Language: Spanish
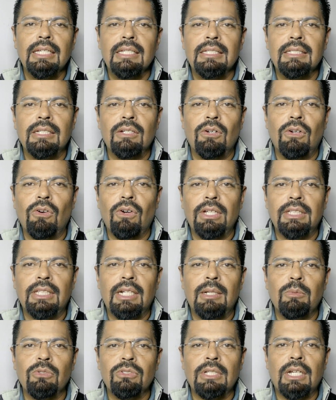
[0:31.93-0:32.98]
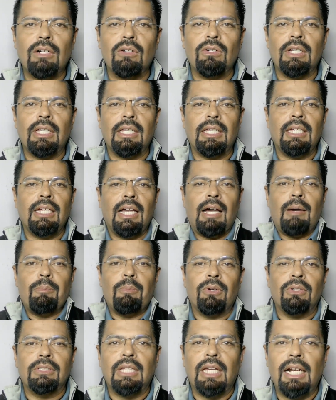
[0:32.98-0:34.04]
sino creo que tenemos algo que
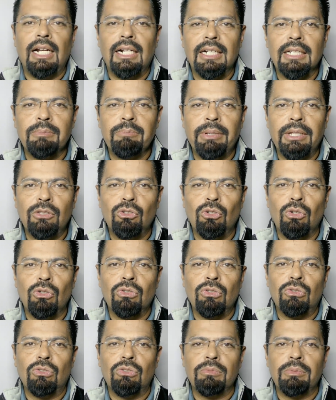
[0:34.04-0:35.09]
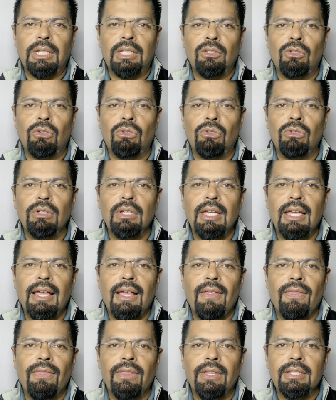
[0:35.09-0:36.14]
aportar al respecto nosotros viéndolo
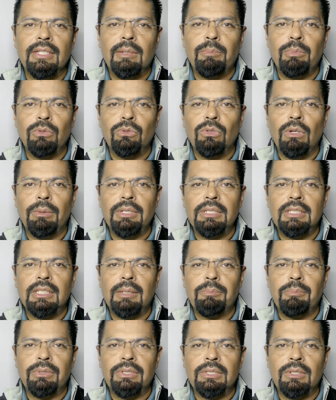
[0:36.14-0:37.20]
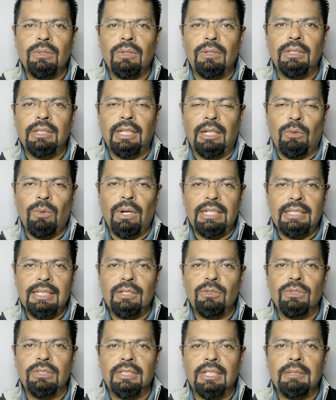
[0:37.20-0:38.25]
desde el punto de vista pues del cual sí
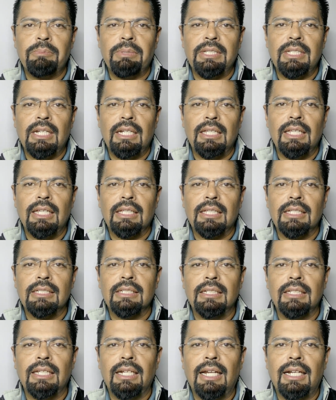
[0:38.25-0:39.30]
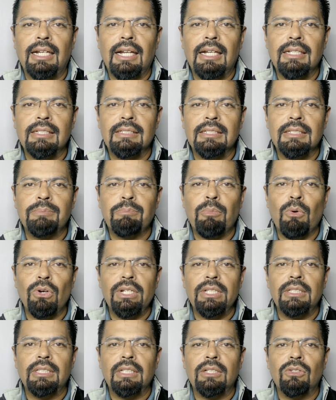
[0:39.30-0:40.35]
es nuestra especialidad que es el del análisis
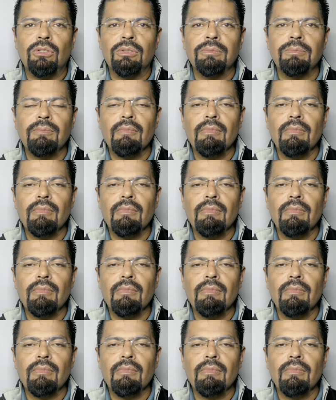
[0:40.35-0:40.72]
político